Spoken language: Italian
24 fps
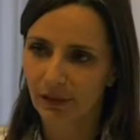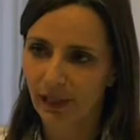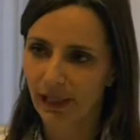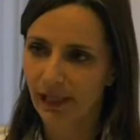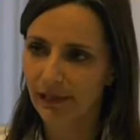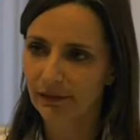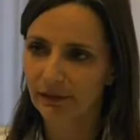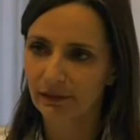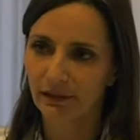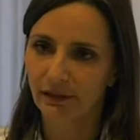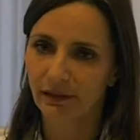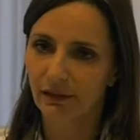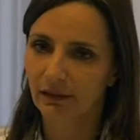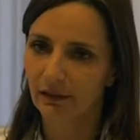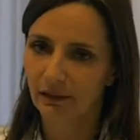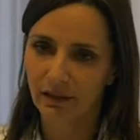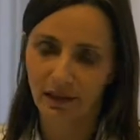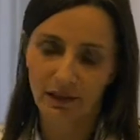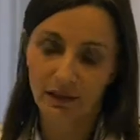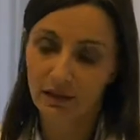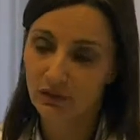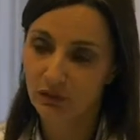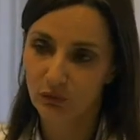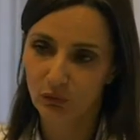dati in
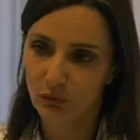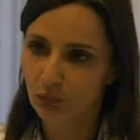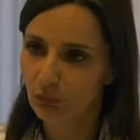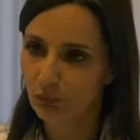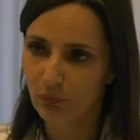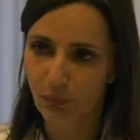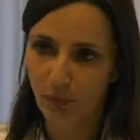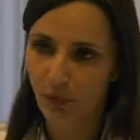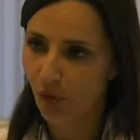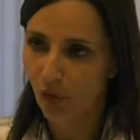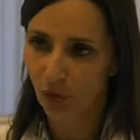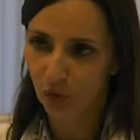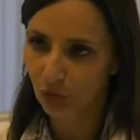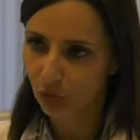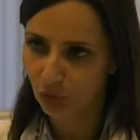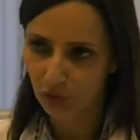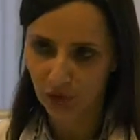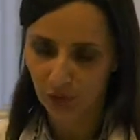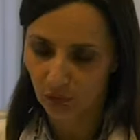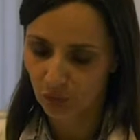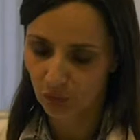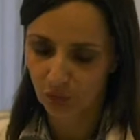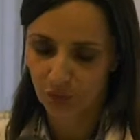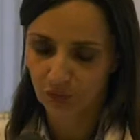nessun modo,
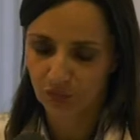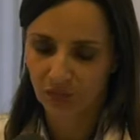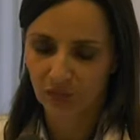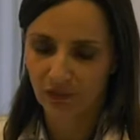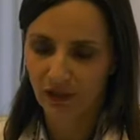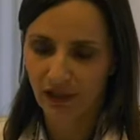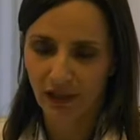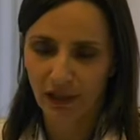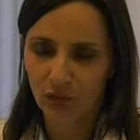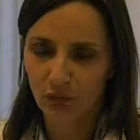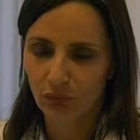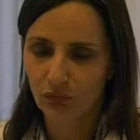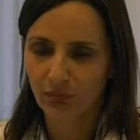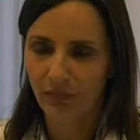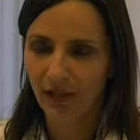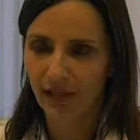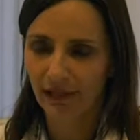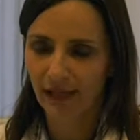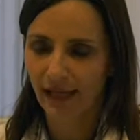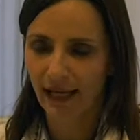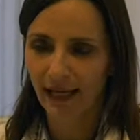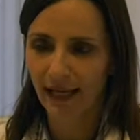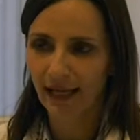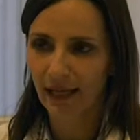in, in nessuna
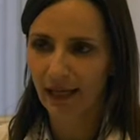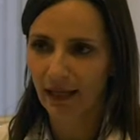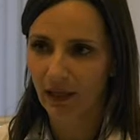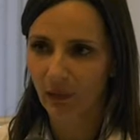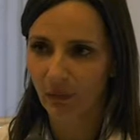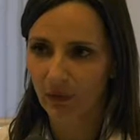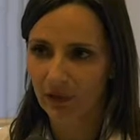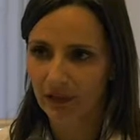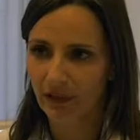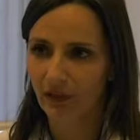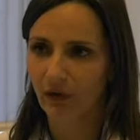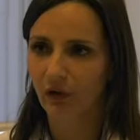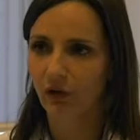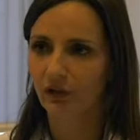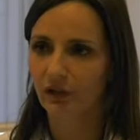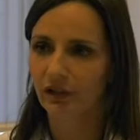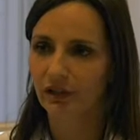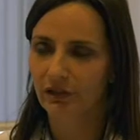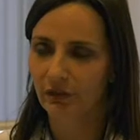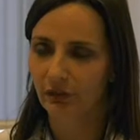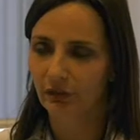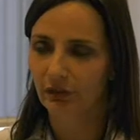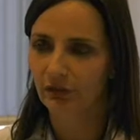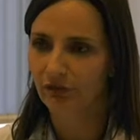maniera che queste cose
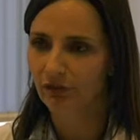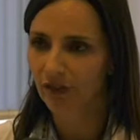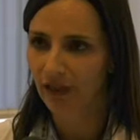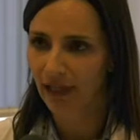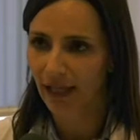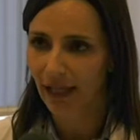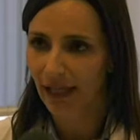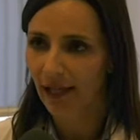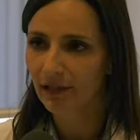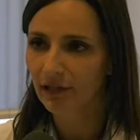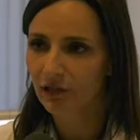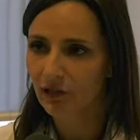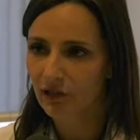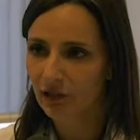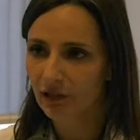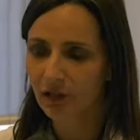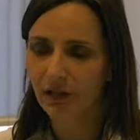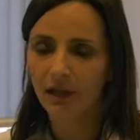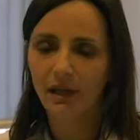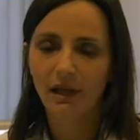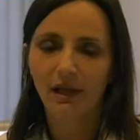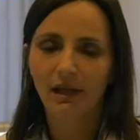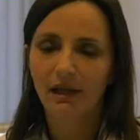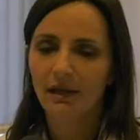siano efficaci,
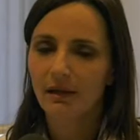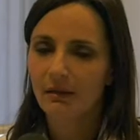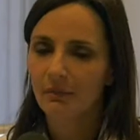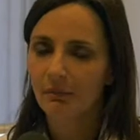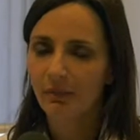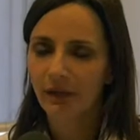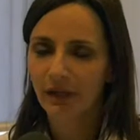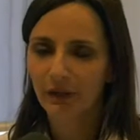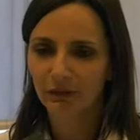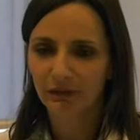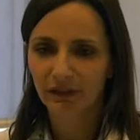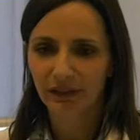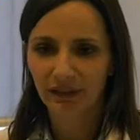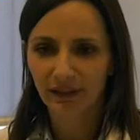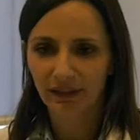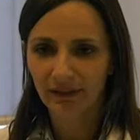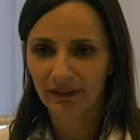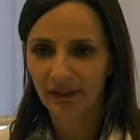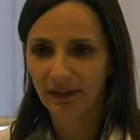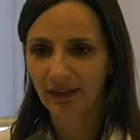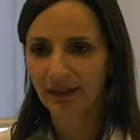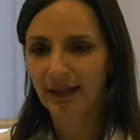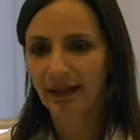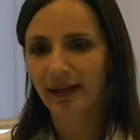parlo della
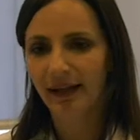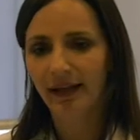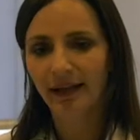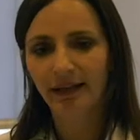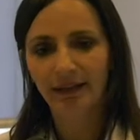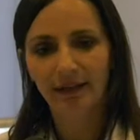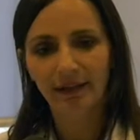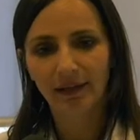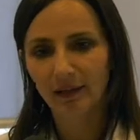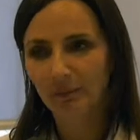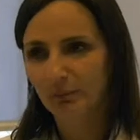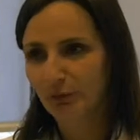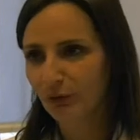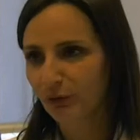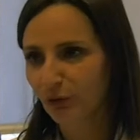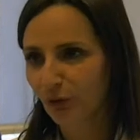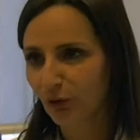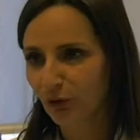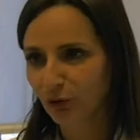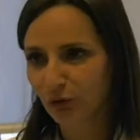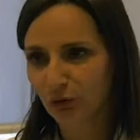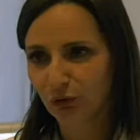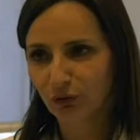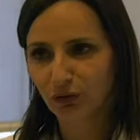dieta alcalina
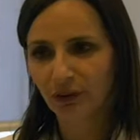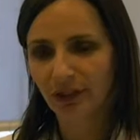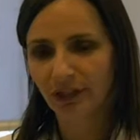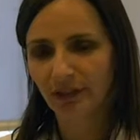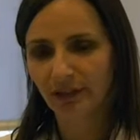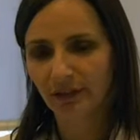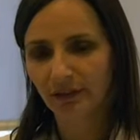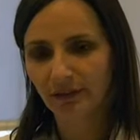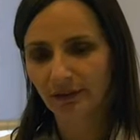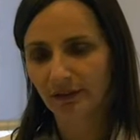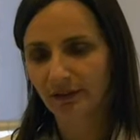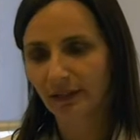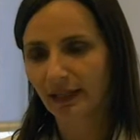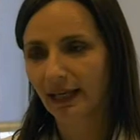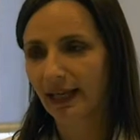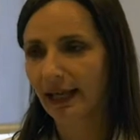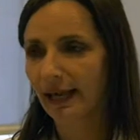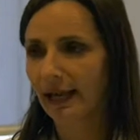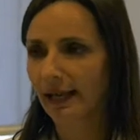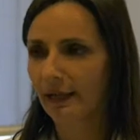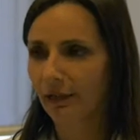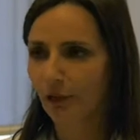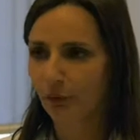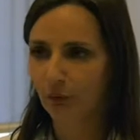piuttosto che diete
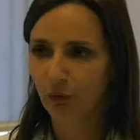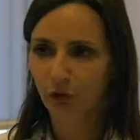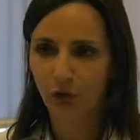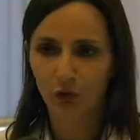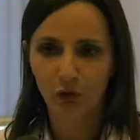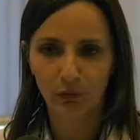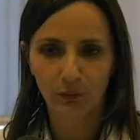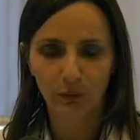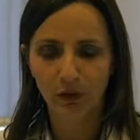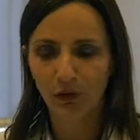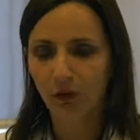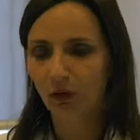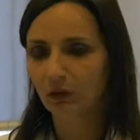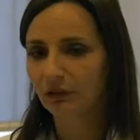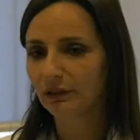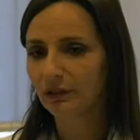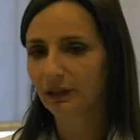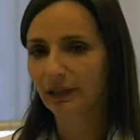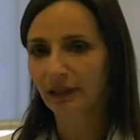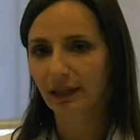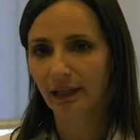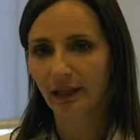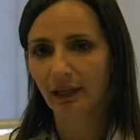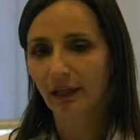vegane o
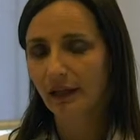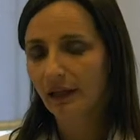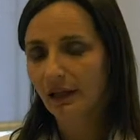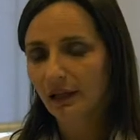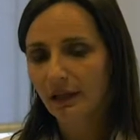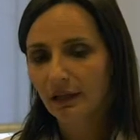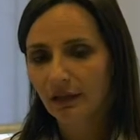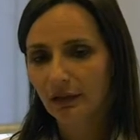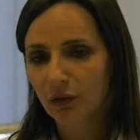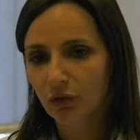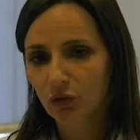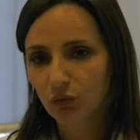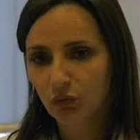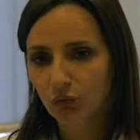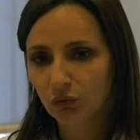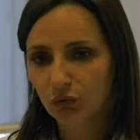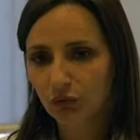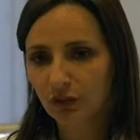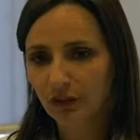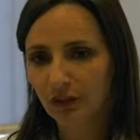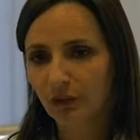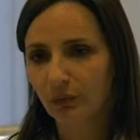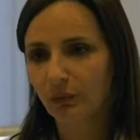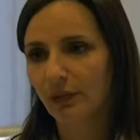macrobiotiche,
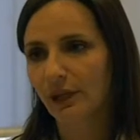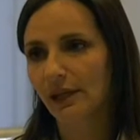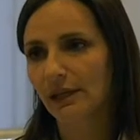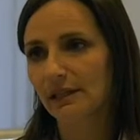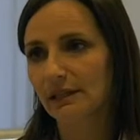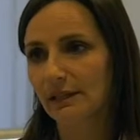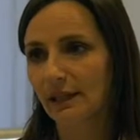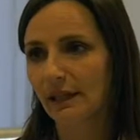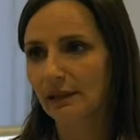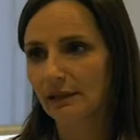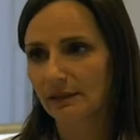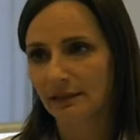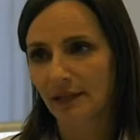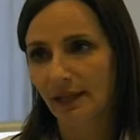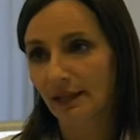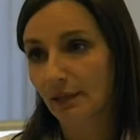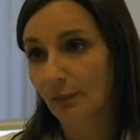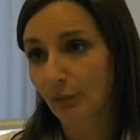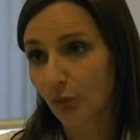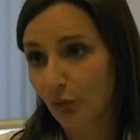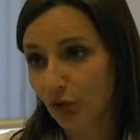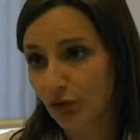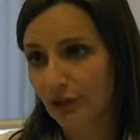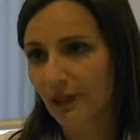nessuna di queste si è
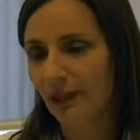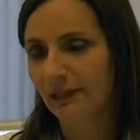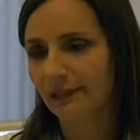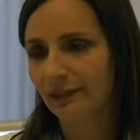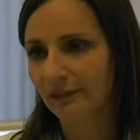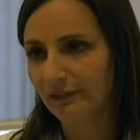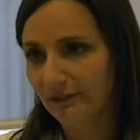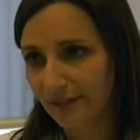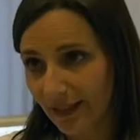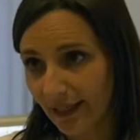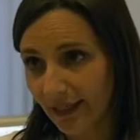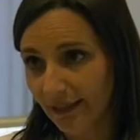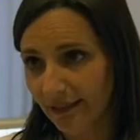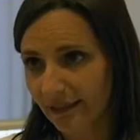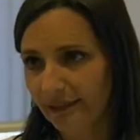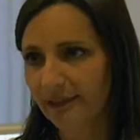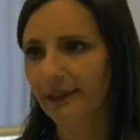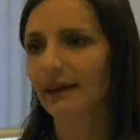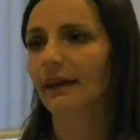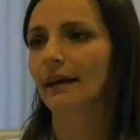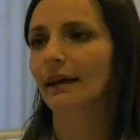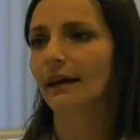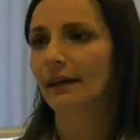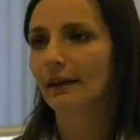dimostrata
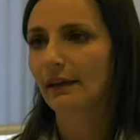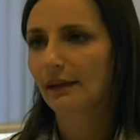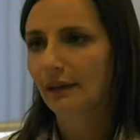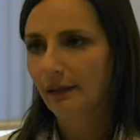valida